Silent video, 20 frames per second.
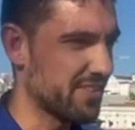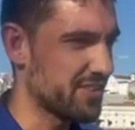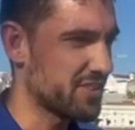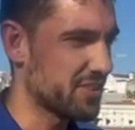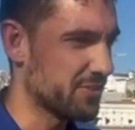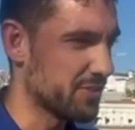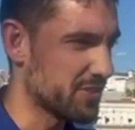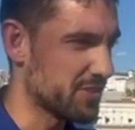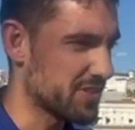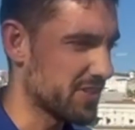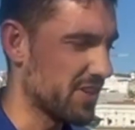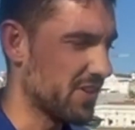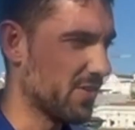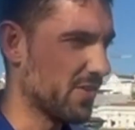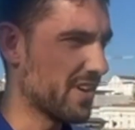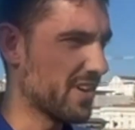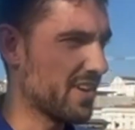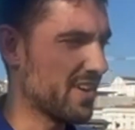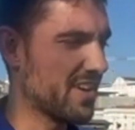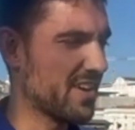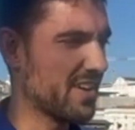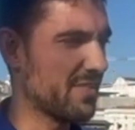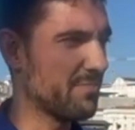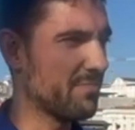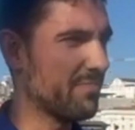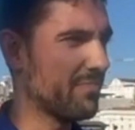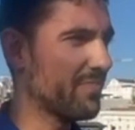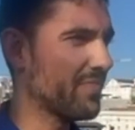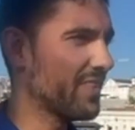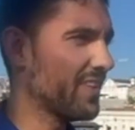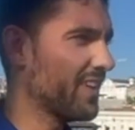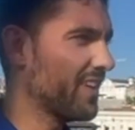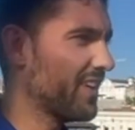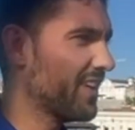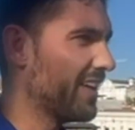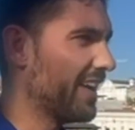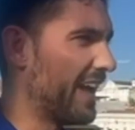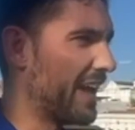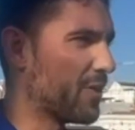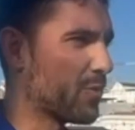da instituição, é,
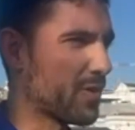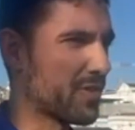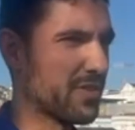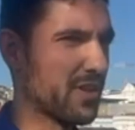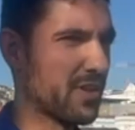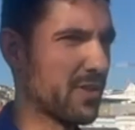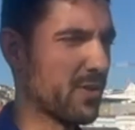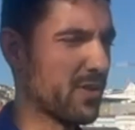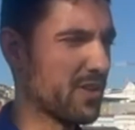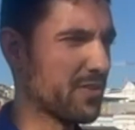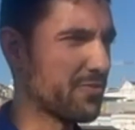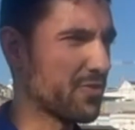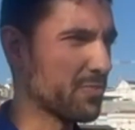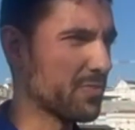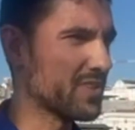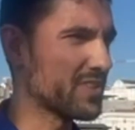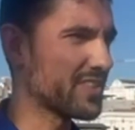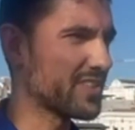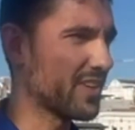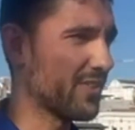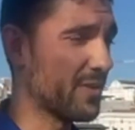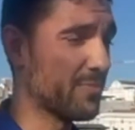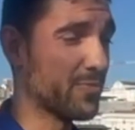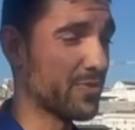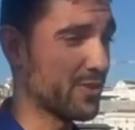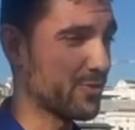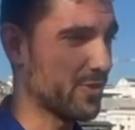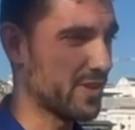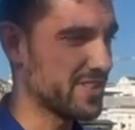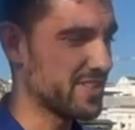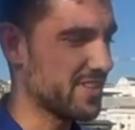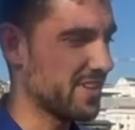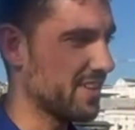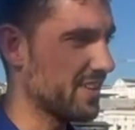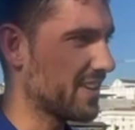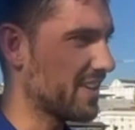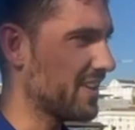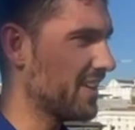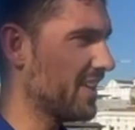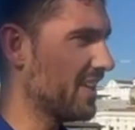é coordenador da formação, é muita coisa
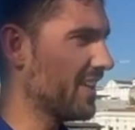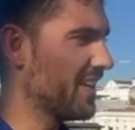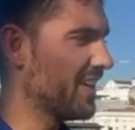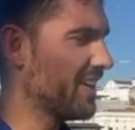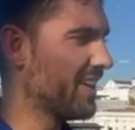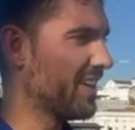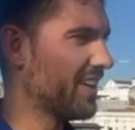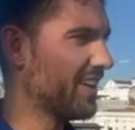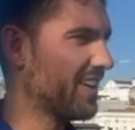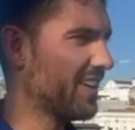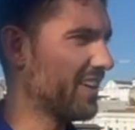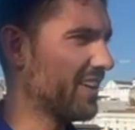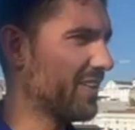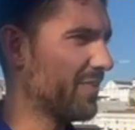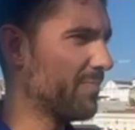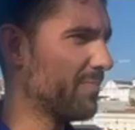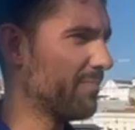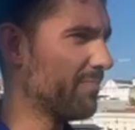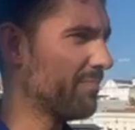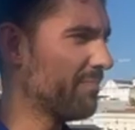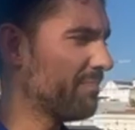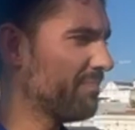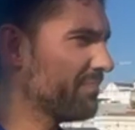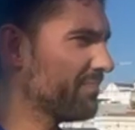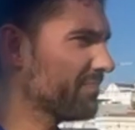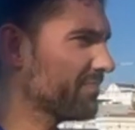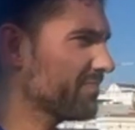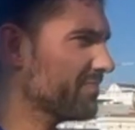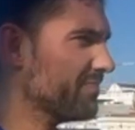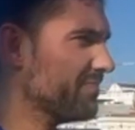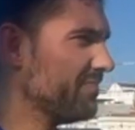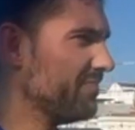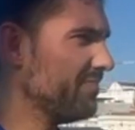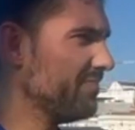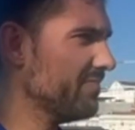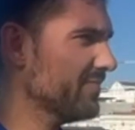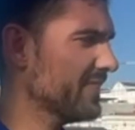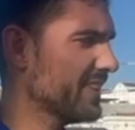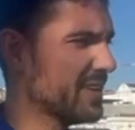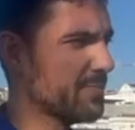ali. Um,
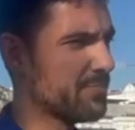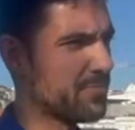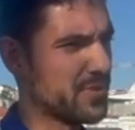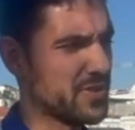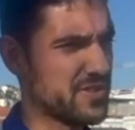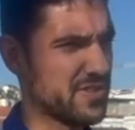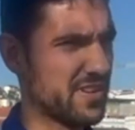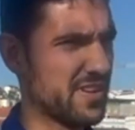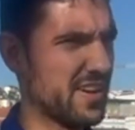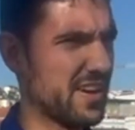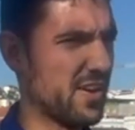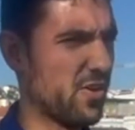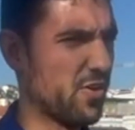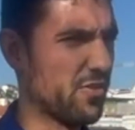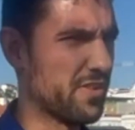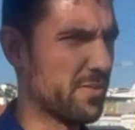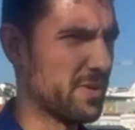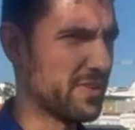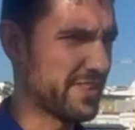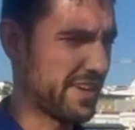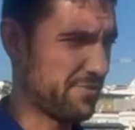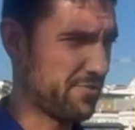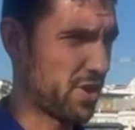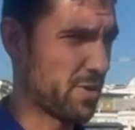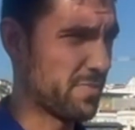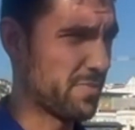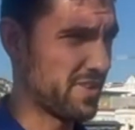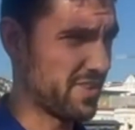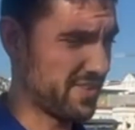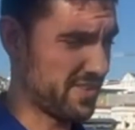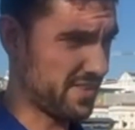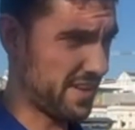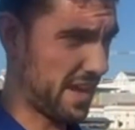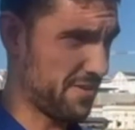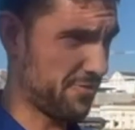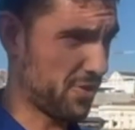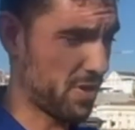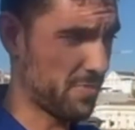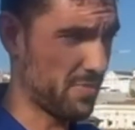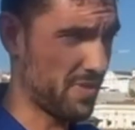e pois é, obviamente é a forma de, é
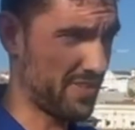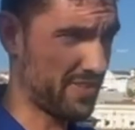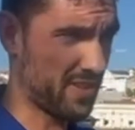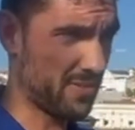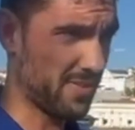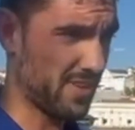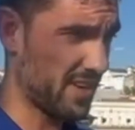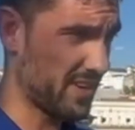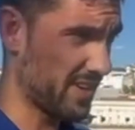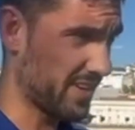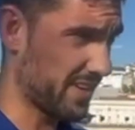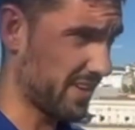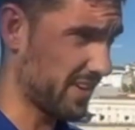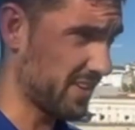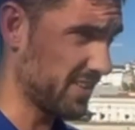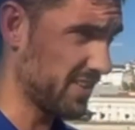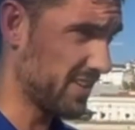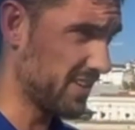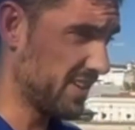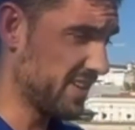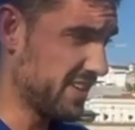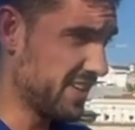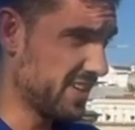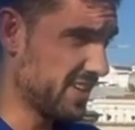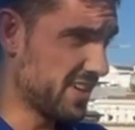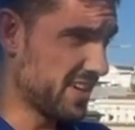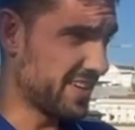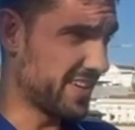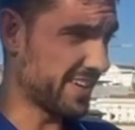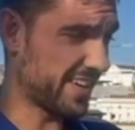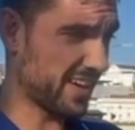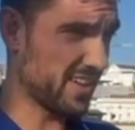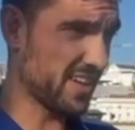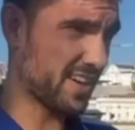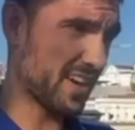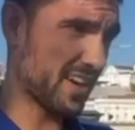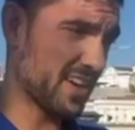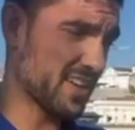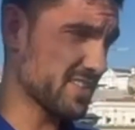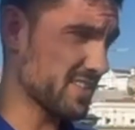a forma de trabalhar naquela, naquela
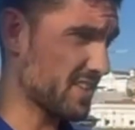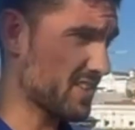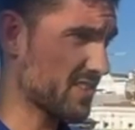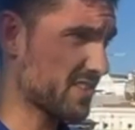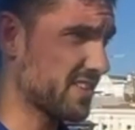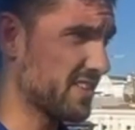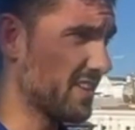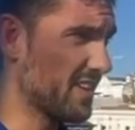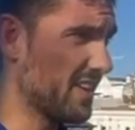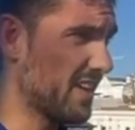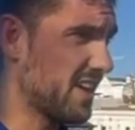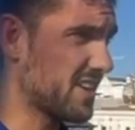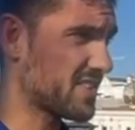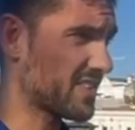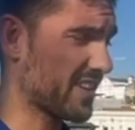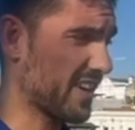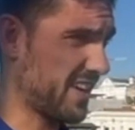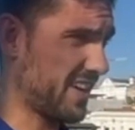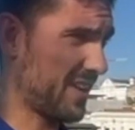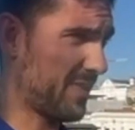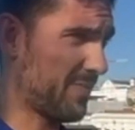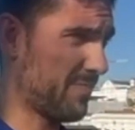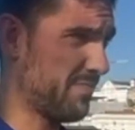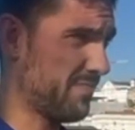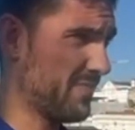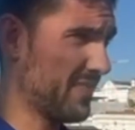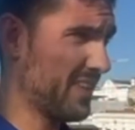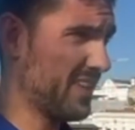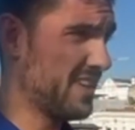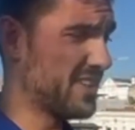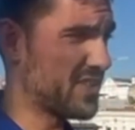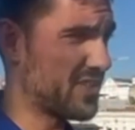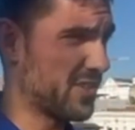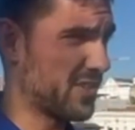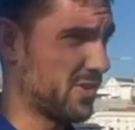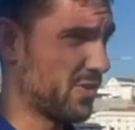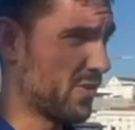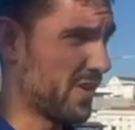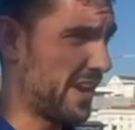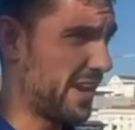casa. Acho que, acho que é,
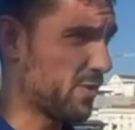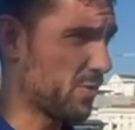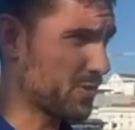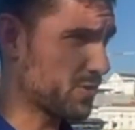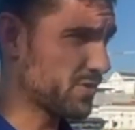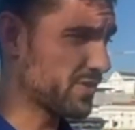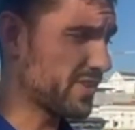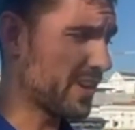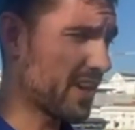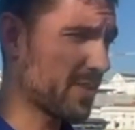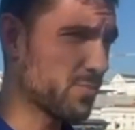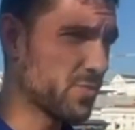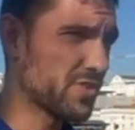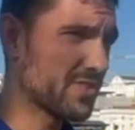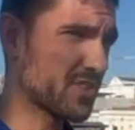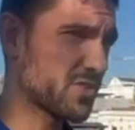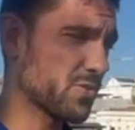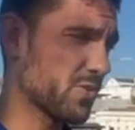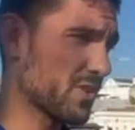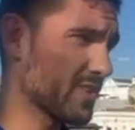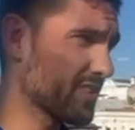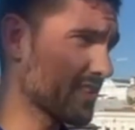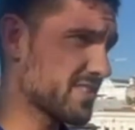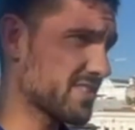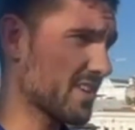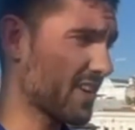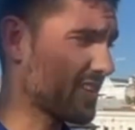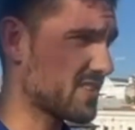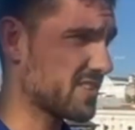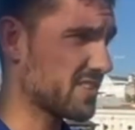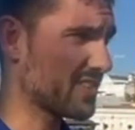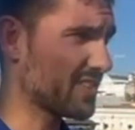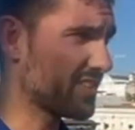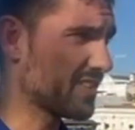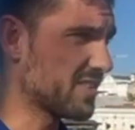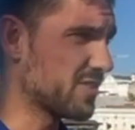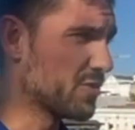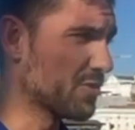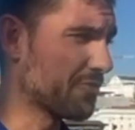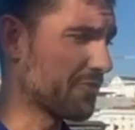são, é o juntar de muitas coisas e acho
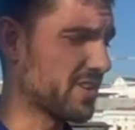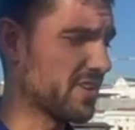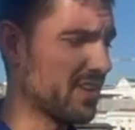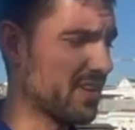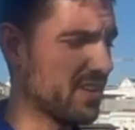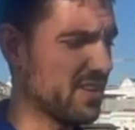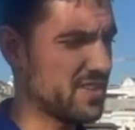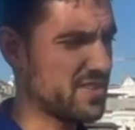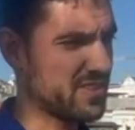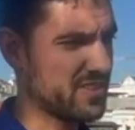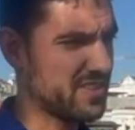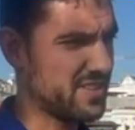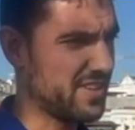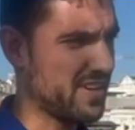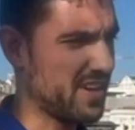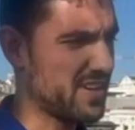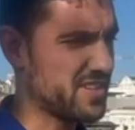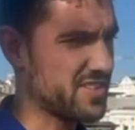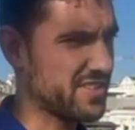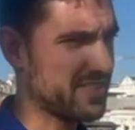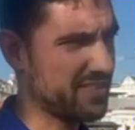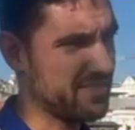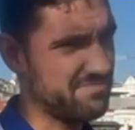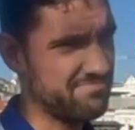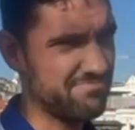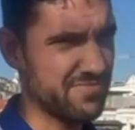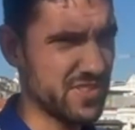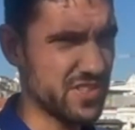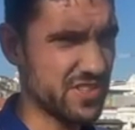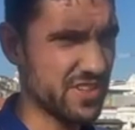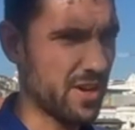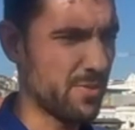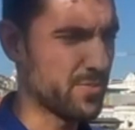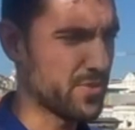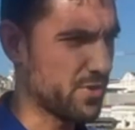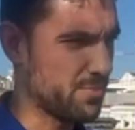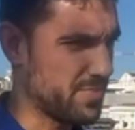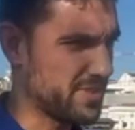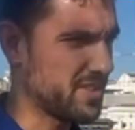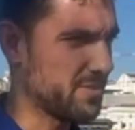que no final acho que, acho que chegámos
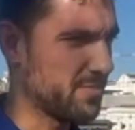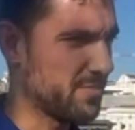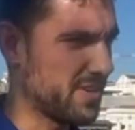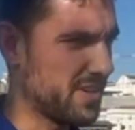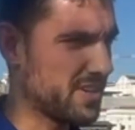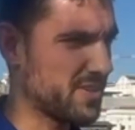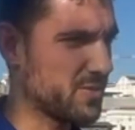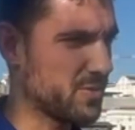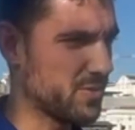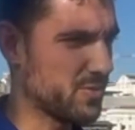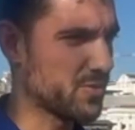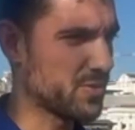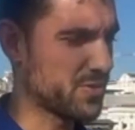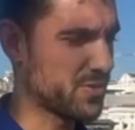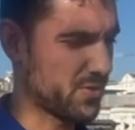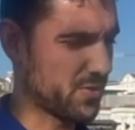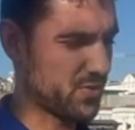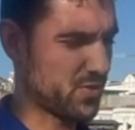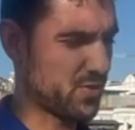ao patamar que, que o São